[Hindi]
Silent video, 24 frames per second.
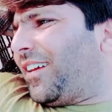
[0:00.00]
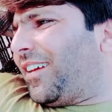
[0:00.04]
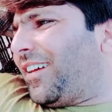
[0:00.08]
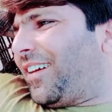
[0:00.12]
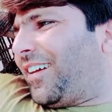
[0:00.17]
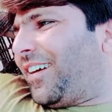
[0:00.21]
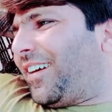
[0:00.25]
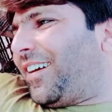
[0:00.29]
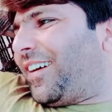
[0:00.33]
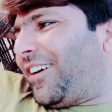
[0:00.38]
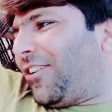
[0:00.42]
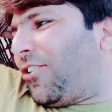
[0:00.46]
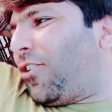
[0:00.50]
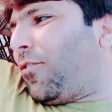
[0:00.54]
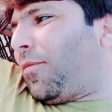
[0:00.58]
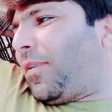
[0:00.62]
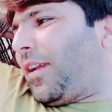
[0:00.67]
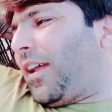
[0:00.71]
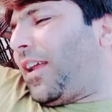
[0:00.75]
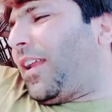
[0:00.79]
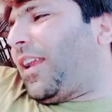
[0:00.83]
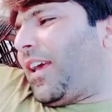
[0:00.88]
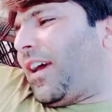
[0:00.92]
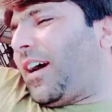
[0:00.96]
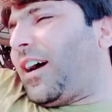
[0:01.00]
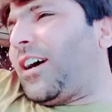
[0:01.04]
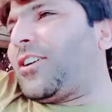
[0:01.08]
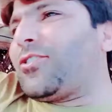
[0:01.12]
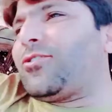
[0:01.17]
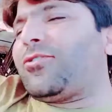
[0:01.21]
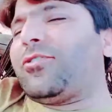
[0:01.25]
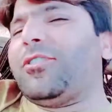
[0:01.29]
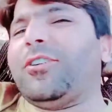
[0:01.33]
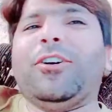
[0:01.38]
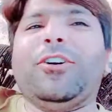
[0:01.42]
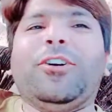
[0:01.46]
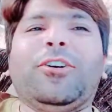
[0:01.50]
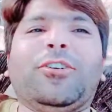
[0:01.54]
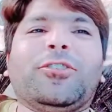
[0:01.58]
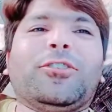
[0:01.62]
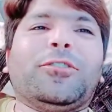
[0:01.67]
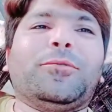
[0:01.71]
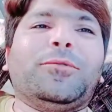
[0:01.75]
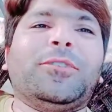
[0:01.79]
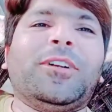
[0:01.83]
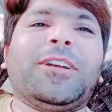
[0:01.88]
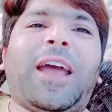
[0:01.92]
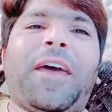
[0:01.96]
हाँ ऊपर आना आ जाओ
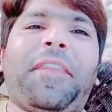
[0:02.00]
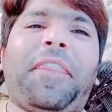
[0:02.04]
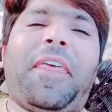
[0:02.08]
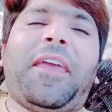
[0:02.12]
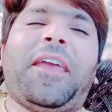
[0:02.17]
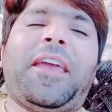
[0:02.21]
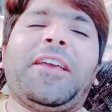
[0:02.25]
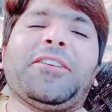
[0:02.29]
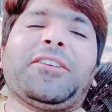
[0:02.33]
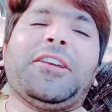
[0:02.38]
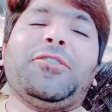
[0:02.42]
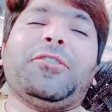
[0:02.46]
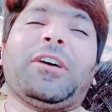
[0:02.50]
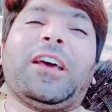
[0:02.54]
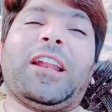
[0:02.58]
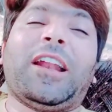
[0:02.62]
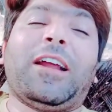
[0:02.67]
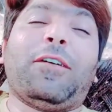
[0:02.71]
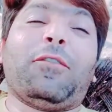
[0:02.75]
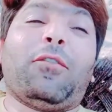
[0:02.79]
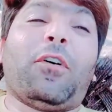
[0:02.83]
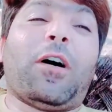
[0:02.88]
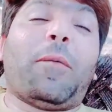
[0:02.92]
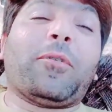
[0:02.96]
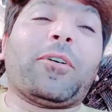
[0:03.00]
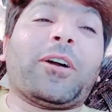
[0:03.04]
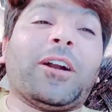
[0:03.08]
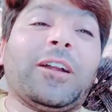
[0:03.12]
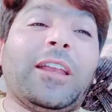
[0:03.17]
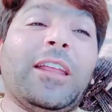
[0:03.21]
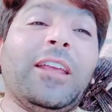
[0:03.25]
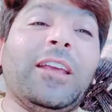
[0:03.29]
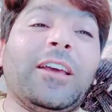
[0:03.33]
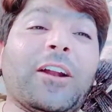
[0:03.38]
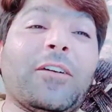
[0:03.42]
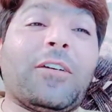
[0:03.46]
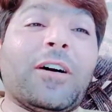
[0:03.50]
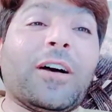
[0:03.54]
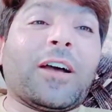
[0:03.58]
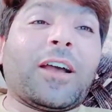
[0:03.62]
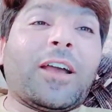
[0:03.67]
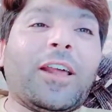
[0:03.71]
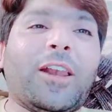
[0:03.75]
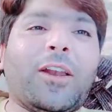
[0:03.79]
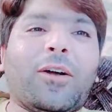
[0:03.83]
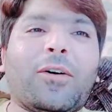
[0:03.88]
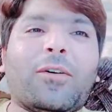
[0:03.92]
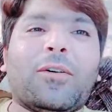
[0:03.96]
तो मुझे कहते हैं कि इसकी जो है ना वो आप कटिंग करवा
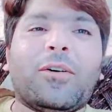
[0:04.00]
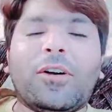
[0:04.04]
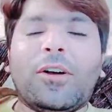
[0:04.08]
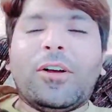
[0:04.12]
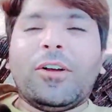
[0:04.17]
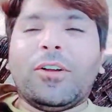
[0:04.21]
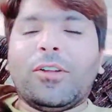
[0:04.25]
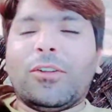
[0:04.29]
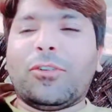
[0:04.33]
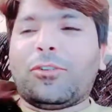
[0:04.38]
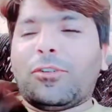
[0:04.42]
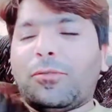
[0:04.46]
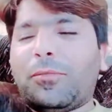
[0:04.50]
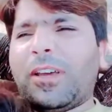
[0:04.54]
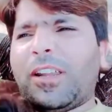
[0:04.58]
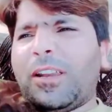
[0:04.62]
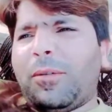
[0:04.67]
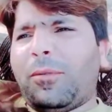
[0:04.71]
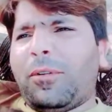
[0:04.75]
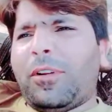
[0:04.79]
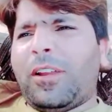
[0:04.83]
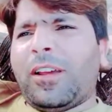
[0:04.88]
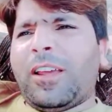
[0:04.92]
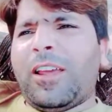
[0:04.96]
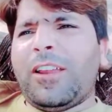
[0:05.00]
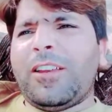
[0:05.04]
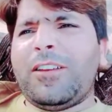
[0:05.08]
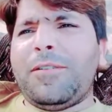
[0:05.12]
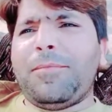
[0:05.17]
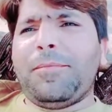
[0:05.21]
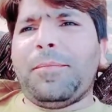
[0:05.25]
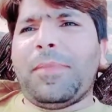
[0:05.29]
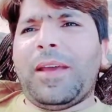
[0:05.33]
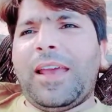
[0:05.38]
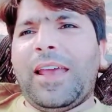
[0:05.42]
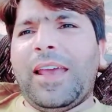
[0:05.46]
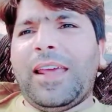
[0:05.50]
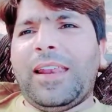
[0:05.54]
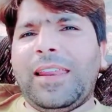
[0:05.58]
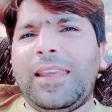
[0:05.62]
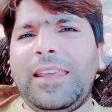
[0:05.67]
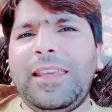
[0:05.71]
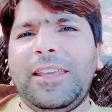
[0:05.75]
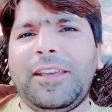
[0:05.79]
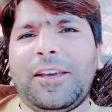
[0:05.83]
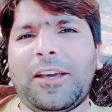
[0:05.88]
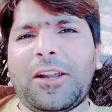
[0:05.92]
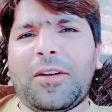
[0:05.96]
के लाओ तो मैंने बोला कि जी मैं
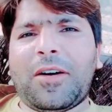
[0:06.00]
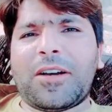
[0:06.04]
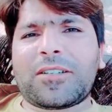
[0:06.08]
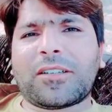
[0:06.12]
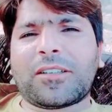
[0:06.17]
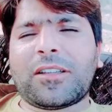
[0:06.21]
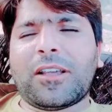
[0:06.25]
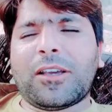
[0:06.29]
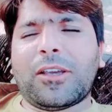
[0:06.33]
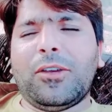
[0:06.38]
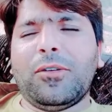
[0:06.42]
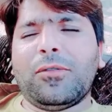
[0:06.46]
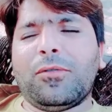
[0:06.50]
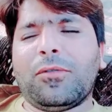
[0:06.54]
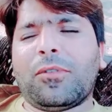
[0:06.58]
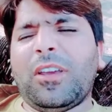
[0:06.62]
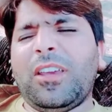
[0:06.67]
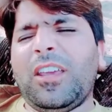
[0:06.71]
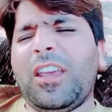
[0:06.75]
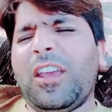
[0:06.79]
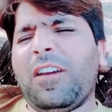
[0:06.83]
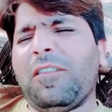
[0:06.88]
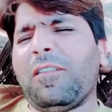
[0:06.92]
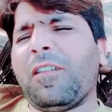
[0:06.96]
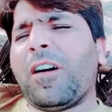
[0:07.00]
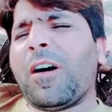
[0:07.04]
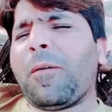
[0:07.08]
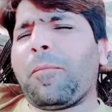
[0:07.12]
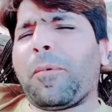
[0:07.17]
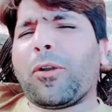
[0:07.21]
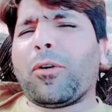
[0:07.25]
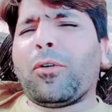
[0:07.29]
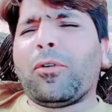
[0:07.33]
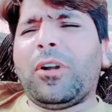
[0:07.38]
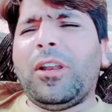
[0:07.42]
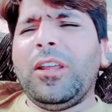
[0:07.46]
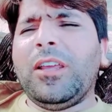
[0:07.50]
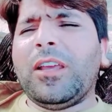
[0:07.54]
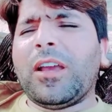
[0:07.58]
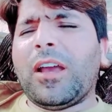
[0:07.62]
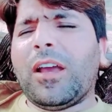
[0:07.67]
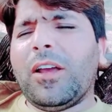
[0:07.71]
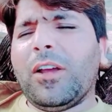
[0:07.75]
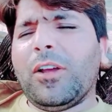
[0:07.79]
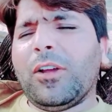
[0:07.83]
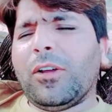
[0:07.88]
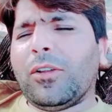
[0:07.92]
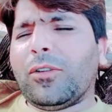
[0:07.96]
नहीं करवा सकता क्योंकि ये वहाँ पर रोटी है
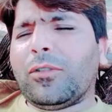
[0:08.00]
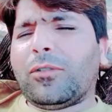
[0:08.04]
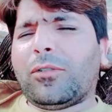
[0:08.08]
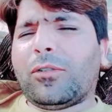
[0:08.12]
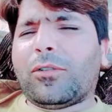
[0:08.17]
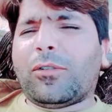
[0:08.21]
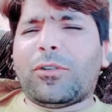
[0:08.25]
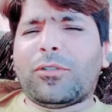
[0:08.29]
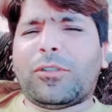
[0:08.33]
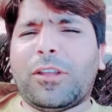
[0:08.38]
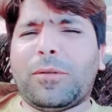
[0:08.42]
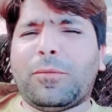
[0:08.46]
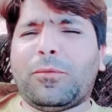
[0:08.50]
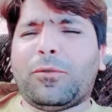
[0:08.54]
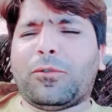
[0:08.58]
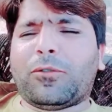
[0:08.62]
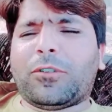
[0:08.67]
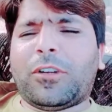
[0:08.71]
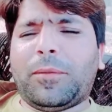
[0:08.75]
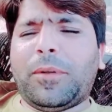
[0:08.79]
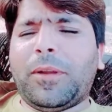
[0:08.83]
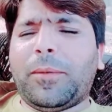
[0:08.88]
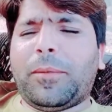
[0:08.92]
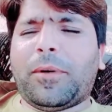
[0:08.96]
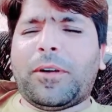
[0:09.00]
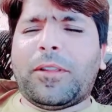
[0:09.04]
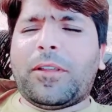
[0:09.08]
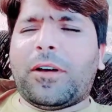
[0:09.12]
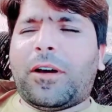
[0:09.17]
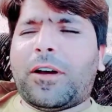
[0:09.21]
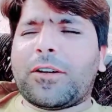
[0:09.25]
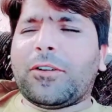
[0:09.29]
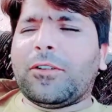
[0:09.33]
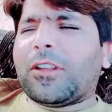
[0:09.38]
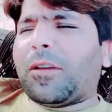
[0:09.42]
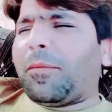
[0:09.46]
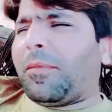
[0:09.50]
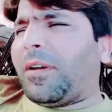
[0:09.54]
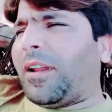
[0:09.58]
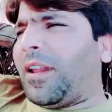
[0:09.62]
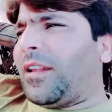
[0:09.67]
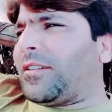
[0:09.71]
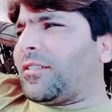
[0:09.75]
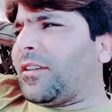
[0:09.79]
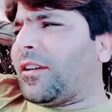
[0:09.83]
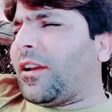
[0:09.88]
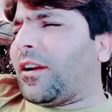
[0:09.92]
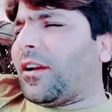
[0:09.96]
तो रोते मुझसे भी बर्दाश्त नहीं था
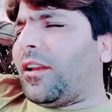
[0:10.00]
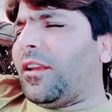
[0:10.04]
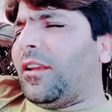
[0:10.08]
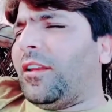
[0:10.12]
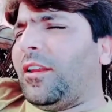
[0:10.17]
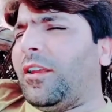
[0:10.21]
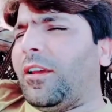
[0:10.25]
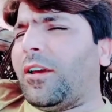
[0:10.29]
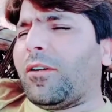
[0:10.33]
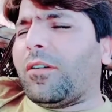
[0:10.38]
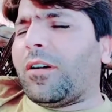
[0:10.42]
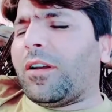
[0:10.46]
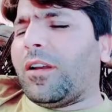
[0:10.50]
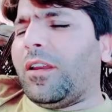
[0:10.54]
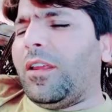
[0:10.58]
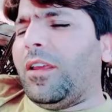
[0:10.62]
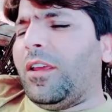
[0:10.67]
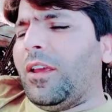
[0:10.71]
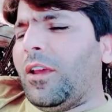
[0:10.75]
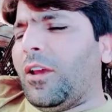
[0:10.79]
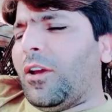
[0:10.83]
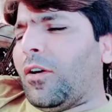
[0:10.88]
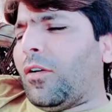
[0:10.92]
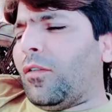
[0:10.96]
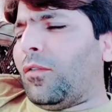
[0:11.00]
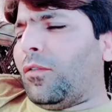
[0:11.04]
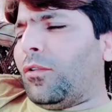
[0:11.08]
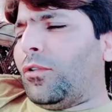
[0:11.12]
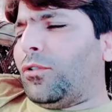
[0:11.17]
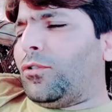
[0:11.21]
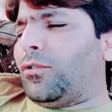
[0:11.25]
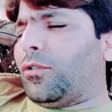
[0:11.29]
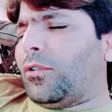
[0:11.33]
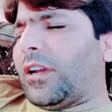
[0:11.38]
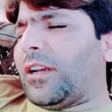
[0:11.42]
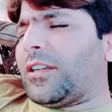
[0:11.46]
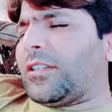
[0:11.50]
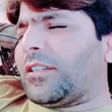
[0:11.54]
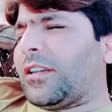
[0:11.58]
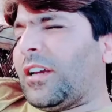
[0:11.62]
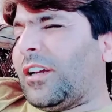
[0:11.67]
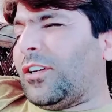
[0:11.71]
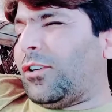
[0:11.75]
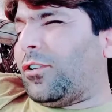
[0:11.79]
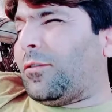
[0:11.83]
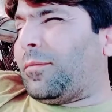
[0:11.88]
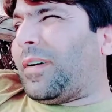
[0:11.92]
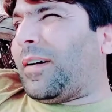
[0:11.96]
मैंने इसकी कटिंग नहीं करवानी वो छोटा
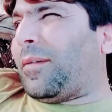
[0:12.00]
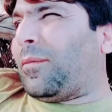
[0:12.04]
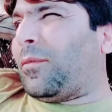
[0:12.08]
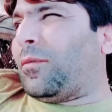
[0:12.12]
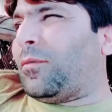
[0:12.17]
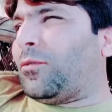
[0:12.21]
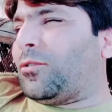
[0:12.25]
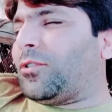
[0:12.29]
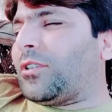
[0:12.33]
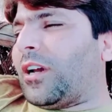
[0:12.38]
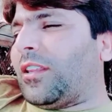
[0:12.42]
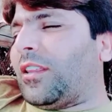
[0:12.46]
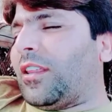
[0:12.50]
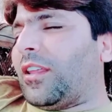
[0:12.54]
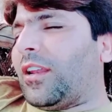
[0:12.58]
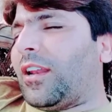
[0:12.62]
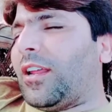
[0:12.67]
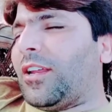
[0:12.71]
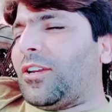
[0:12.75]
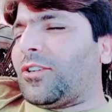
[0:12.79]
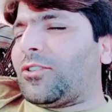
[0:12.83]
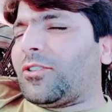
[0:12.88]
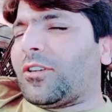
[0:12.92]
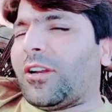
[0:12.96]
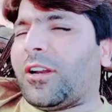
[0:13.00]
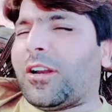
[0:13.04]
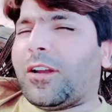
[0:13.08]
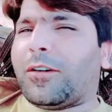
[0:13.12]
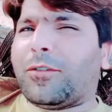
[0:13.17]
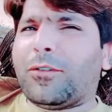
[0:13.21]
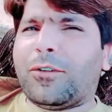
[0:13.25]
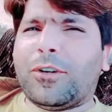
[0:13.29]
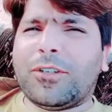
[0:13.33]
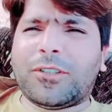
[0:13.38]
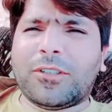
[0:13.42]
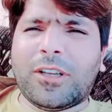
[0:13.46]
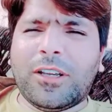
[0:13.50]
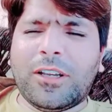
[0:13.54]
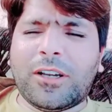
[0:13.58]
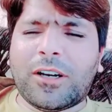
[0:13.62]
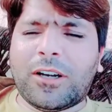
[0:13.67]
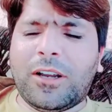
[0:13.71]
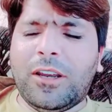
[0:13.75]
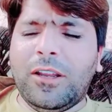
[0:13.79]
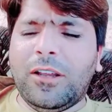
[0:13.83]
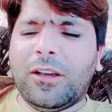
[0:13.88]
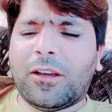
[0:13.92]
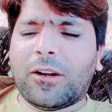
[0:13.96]
इसका जो मामू मुजाहिद है ना इन वो इसकी
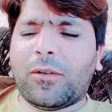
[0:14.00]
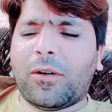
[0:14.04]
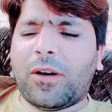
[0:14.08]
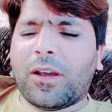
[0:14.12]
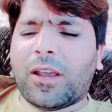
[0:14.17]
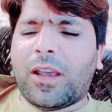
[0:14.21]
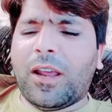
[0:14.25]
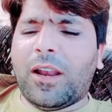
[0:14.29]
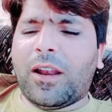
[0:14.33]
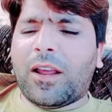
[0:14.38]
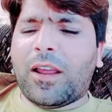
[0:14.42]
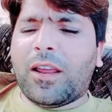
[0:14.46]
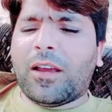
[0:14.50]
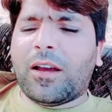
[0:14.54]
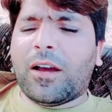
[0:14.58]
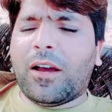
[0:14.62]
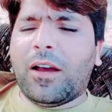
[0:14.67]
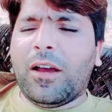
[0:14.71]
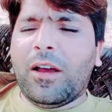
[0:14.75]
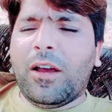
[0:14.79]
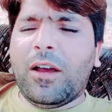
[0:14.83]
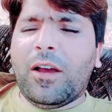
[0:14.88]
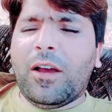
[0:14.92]
कटिंग करवा के लाएगा